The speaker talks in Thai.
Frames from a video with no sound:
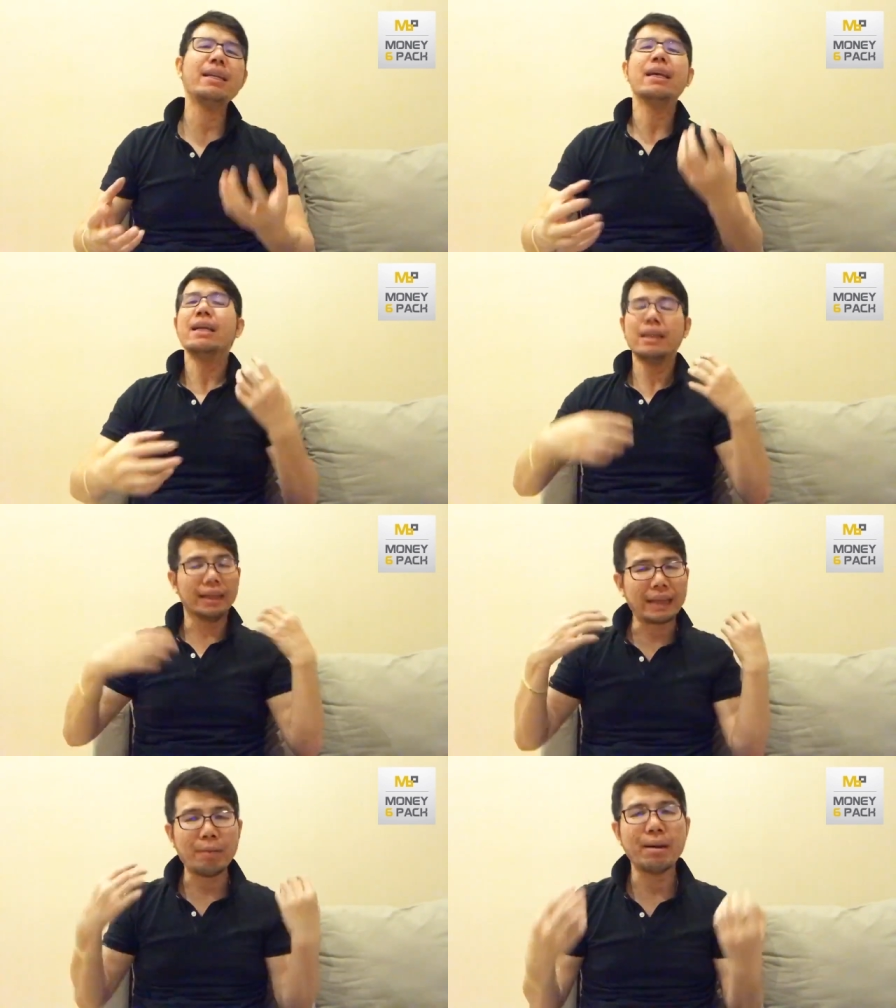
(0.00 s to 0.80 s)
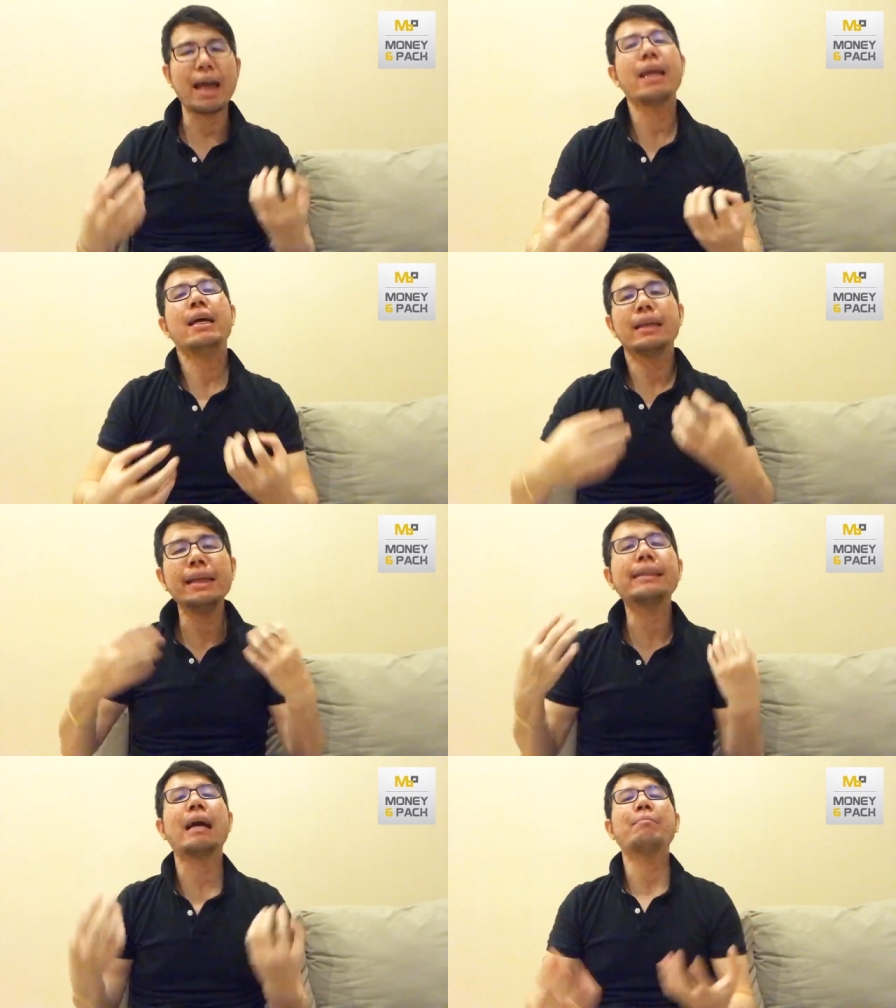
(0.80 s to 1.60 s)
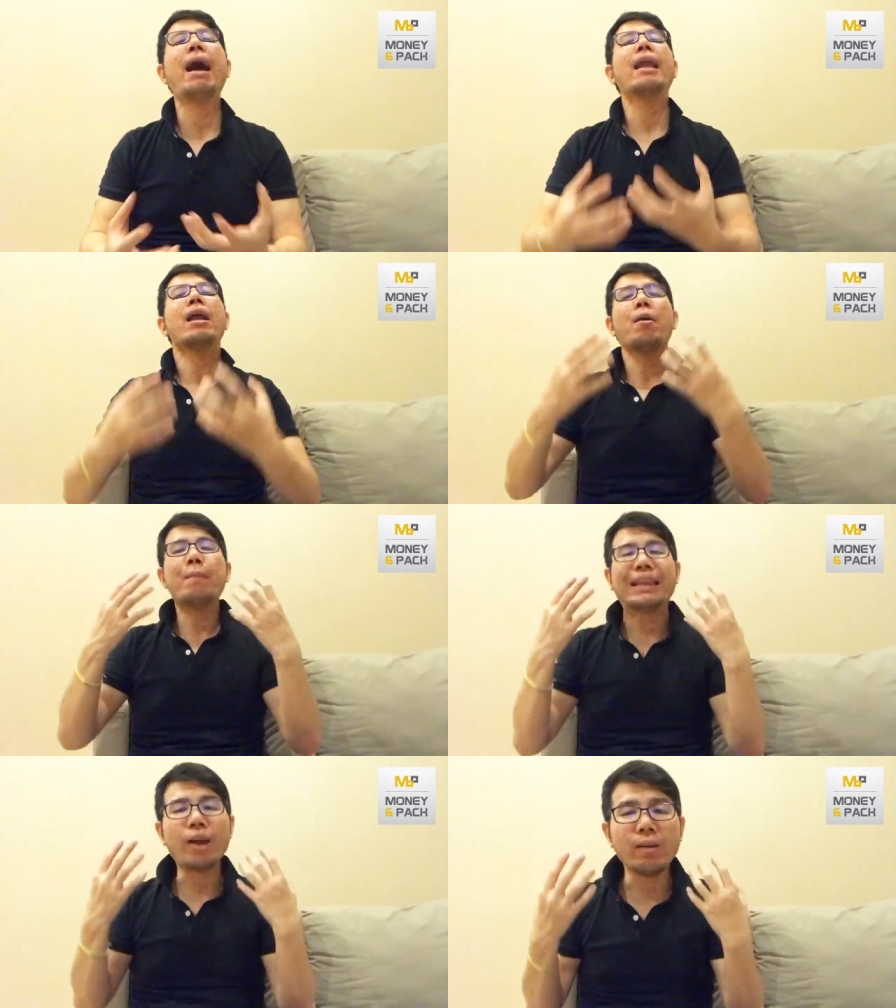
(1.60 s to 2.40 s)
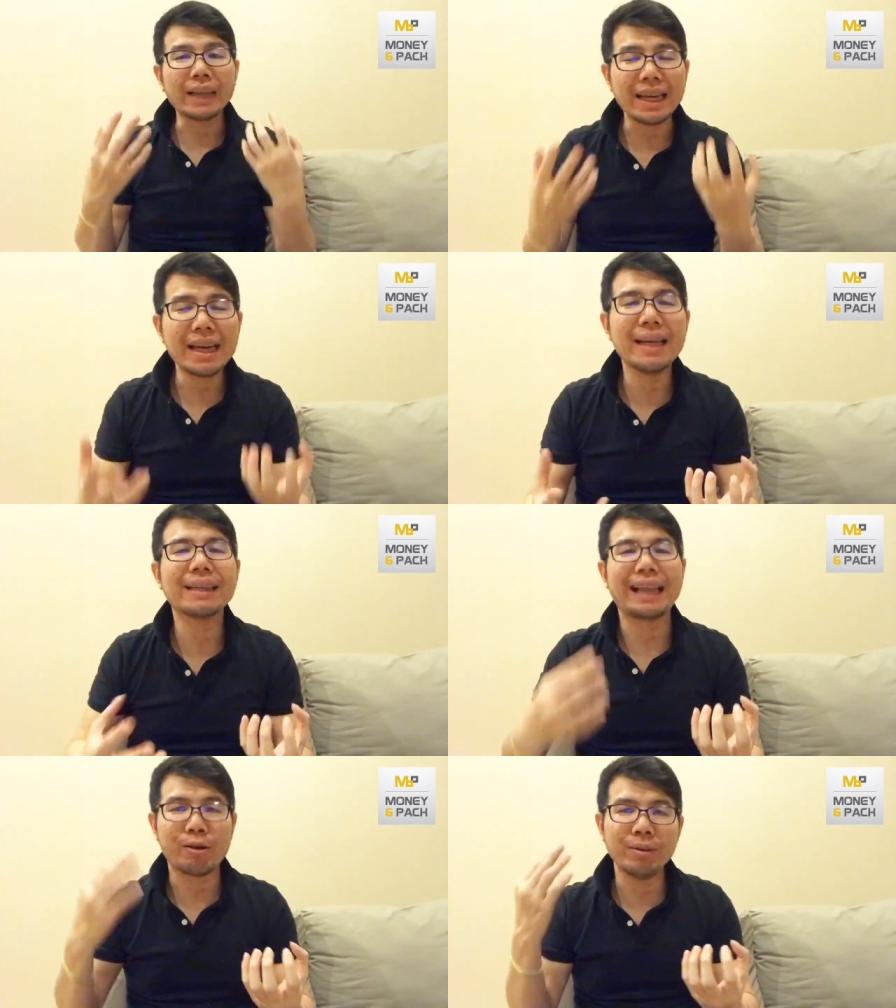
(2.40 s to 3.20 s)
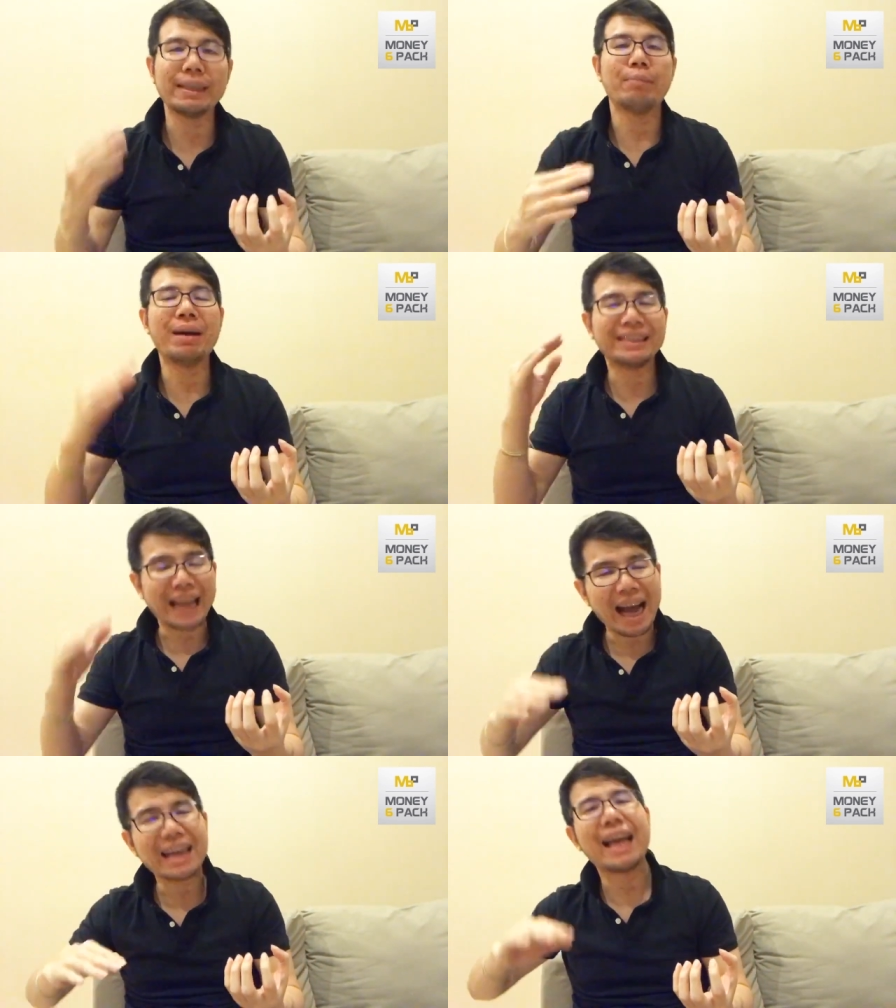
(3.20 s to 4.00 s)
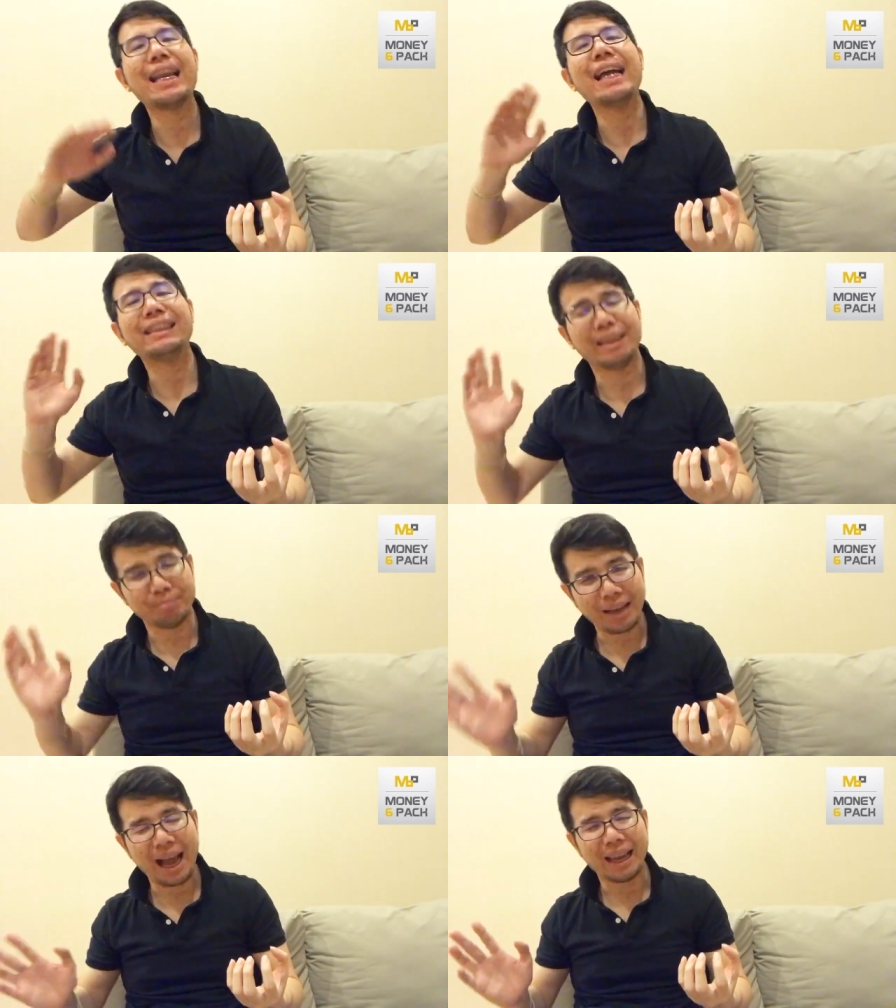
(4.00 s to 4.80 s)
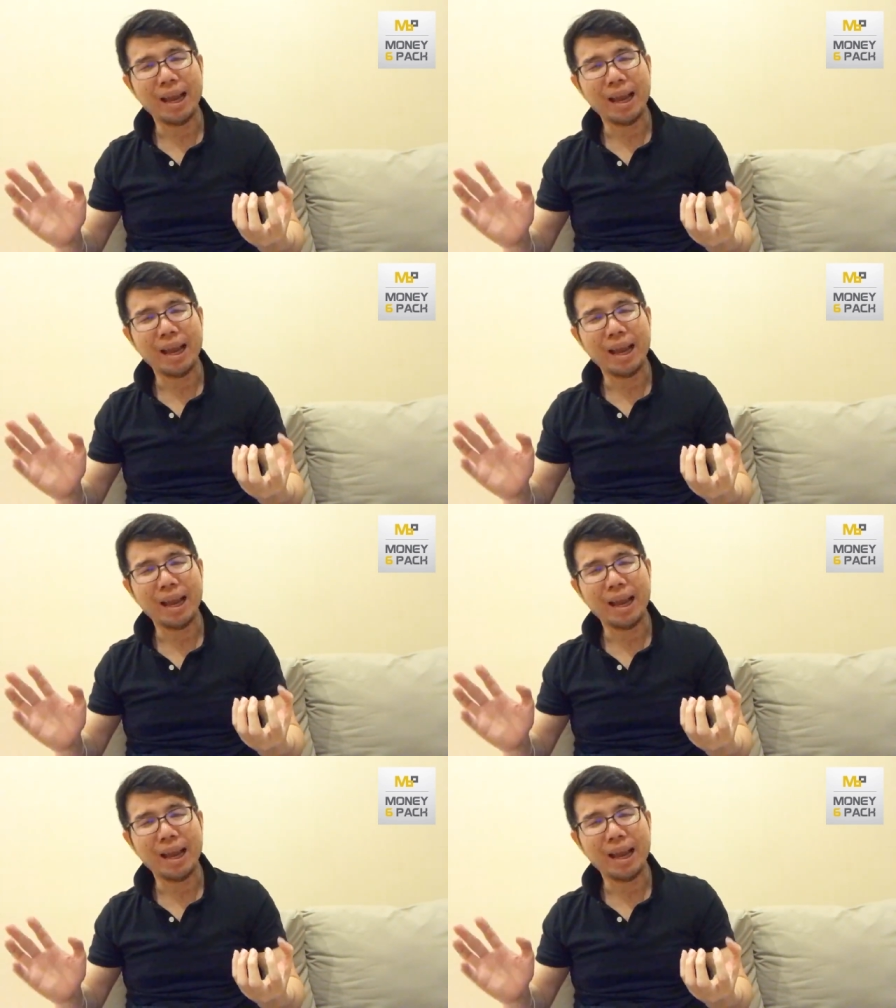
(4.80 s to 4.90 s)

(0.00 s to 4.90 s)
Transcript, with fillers: หรือทำอะไรที่สามารถไม่ต้องใช้เงินแต่คุณสามารถสร้างรายได้เสริมได้